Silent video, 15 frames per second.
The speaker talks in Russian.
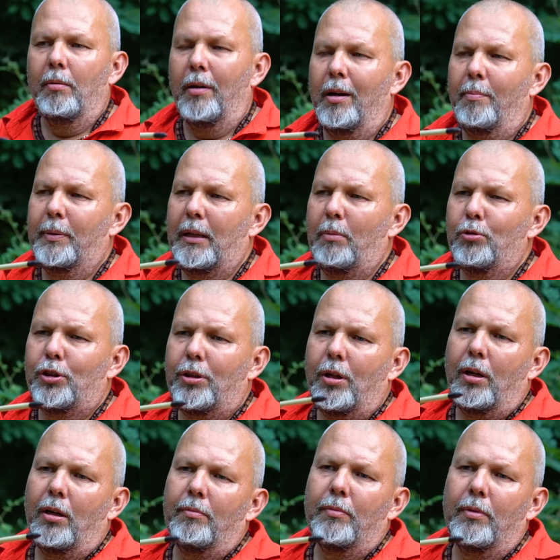а, потому
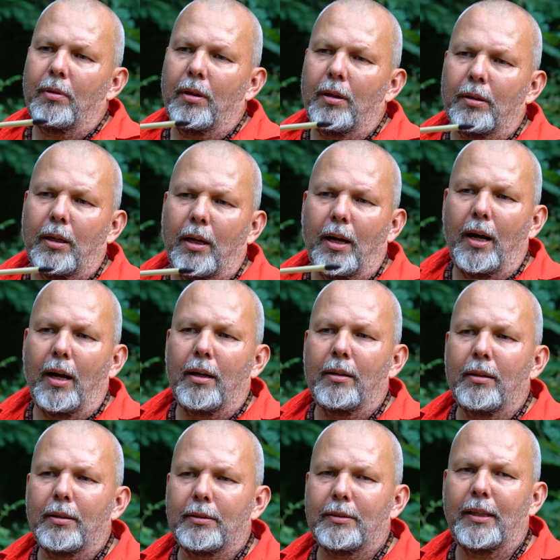что
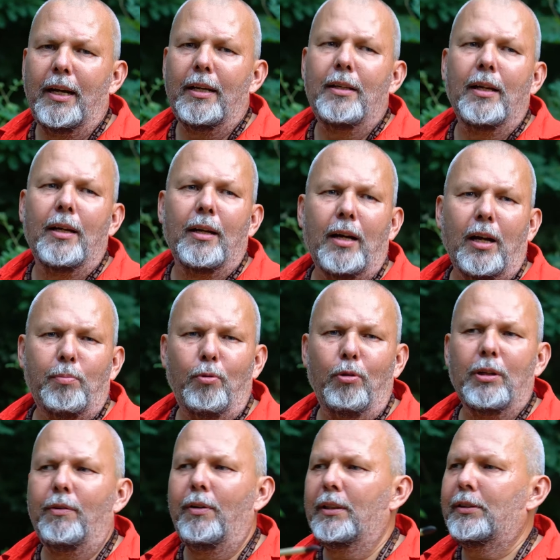такая средняя
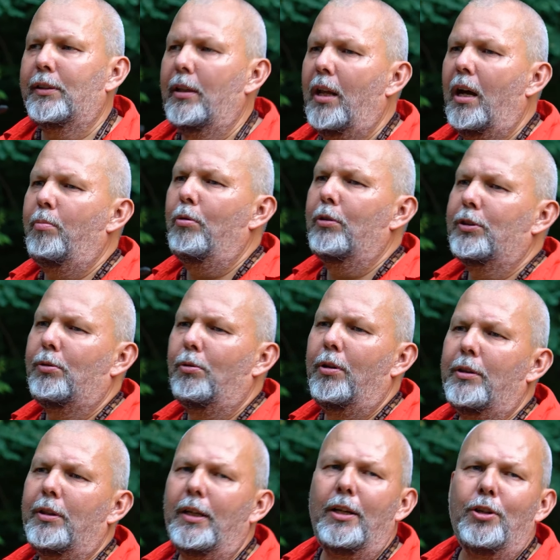карбоновая стрела будет
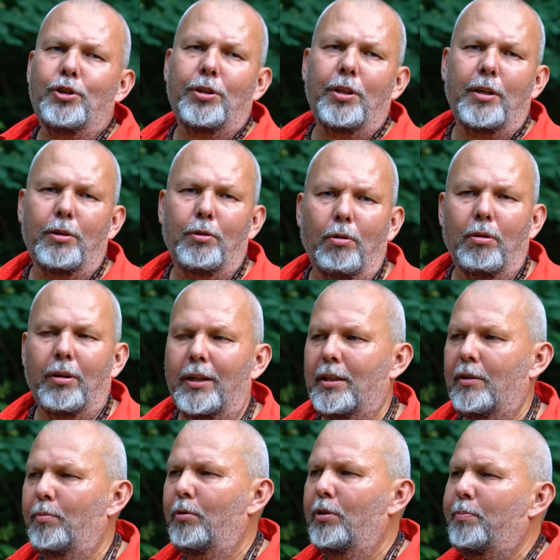стоить 3-4 доллара,
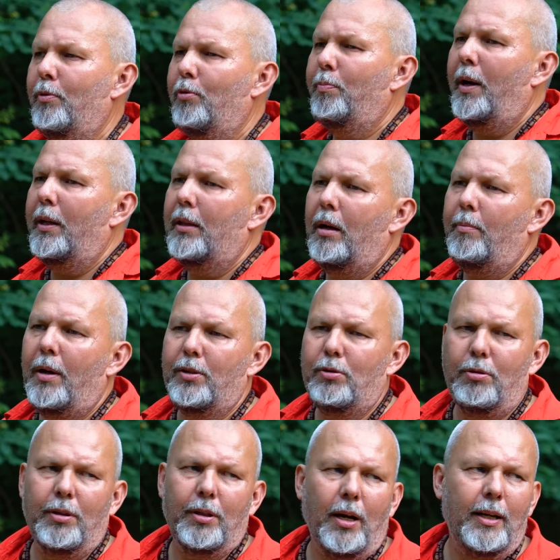если будете покупать на
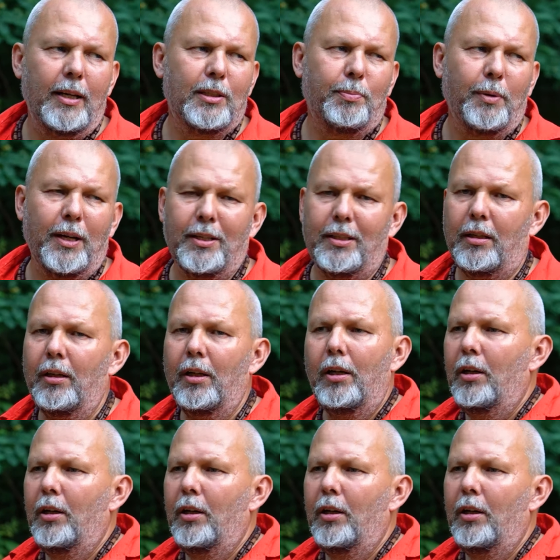Амазоне, на Алиэкспрессе.